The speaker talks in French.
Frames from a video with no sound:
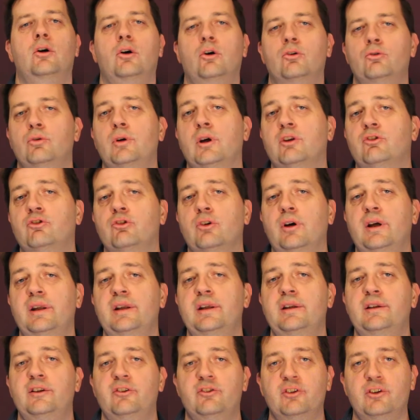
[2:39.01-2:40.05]
En tout cas,
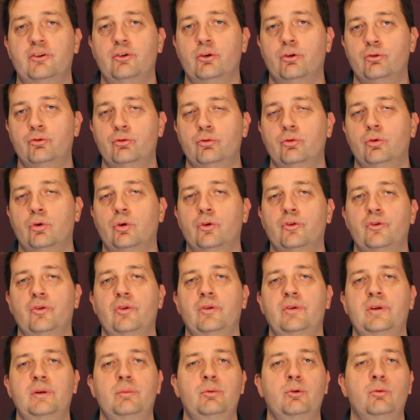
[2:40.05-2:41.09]
Joran est déjà de retour en ce
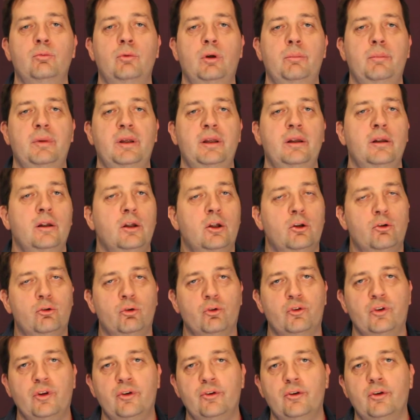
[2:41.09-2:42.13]
début de mois de mai,
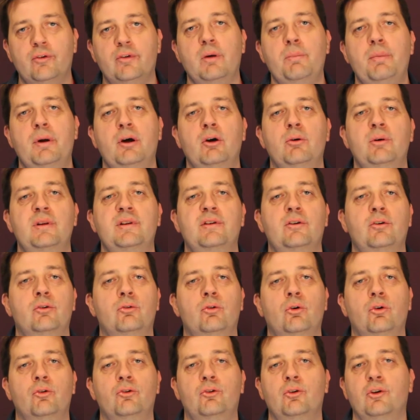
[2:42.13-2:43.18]
donc ça ne devrait pas remettre en
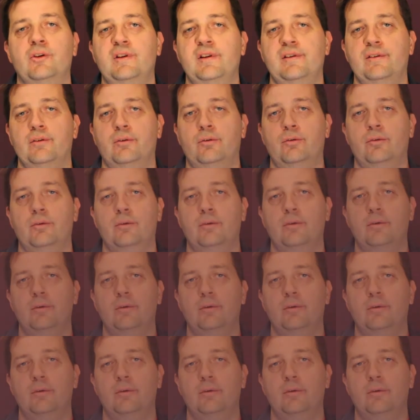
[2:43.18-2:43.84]
cause leur saison.